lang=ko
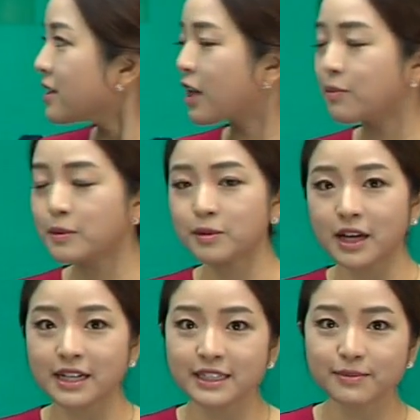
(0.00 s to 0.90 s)

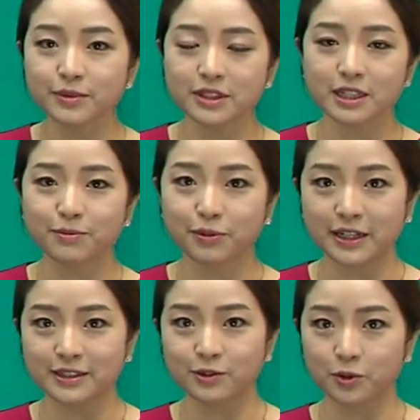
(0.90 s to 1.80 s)
대부분의 학생분들이
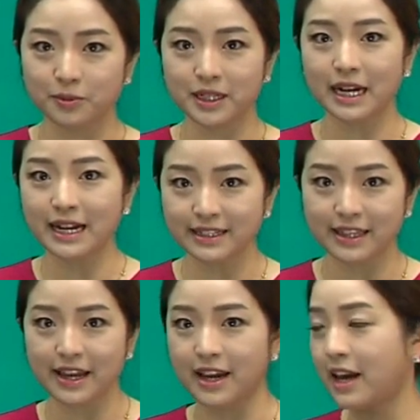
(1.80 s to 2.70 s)
브레인스토밍을 할
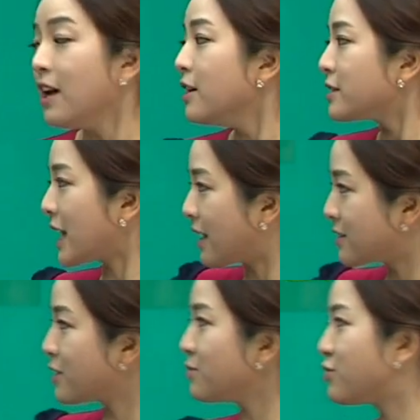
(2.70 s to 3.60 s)
때
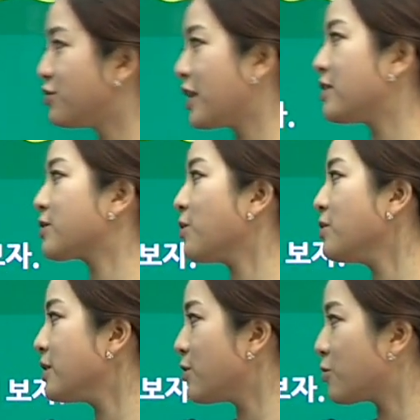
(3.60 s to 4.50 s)
장점 두 개를
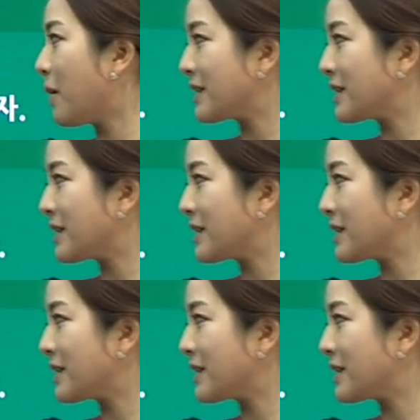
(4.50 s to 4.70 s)
떠올리려고